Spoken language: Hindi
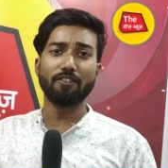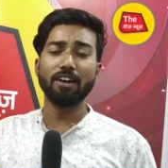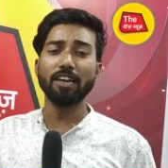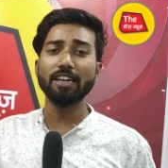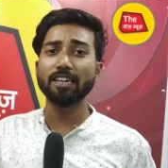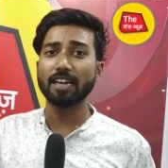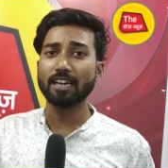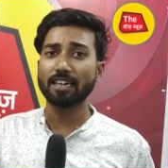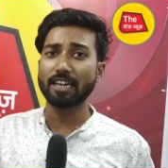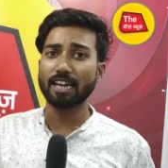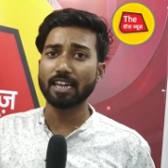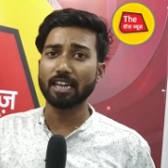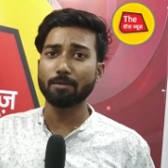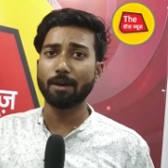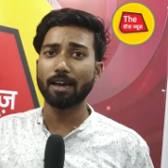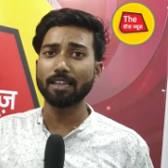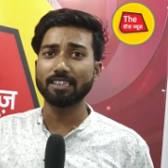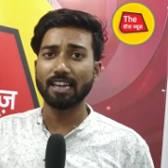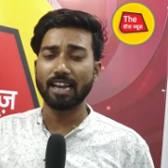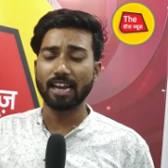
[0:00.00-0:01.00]
वही घटना के
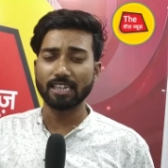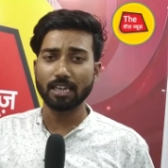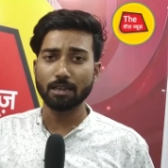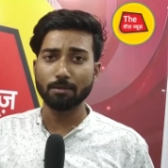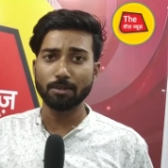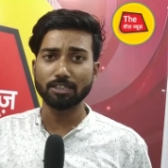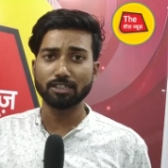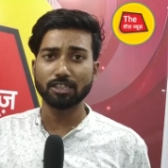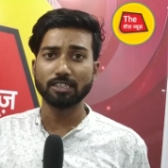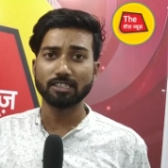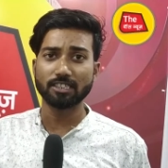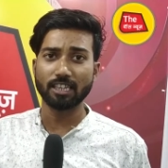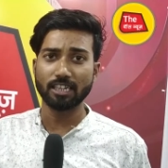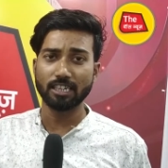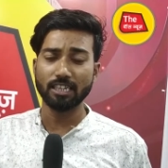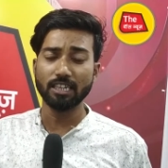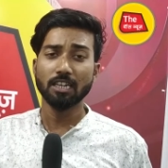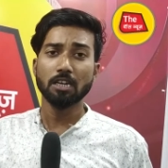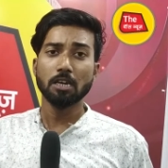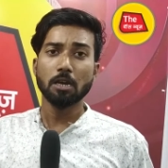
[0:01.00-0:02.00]
बाद इलाके में
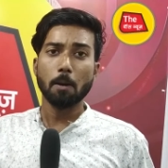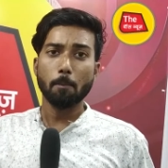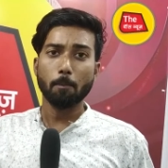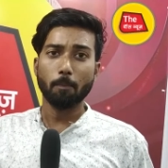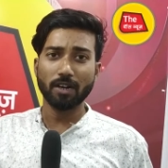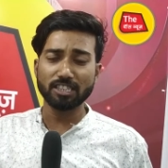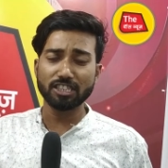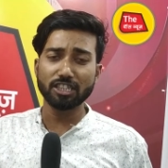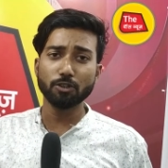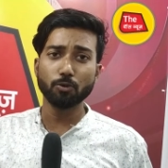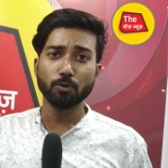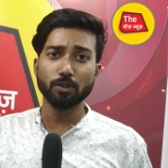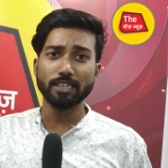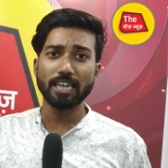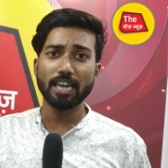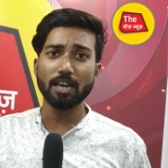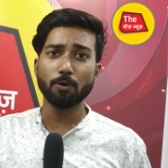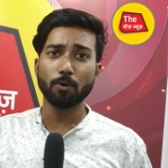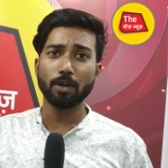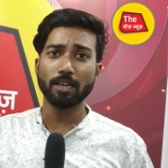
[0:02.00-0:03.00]
सनसनी मची हुई
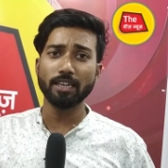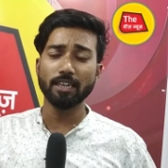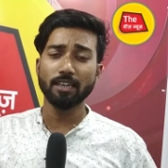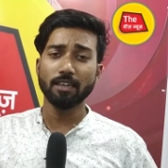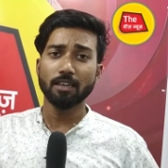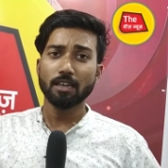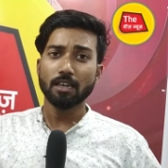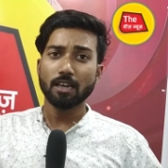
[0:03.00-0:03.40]
है वही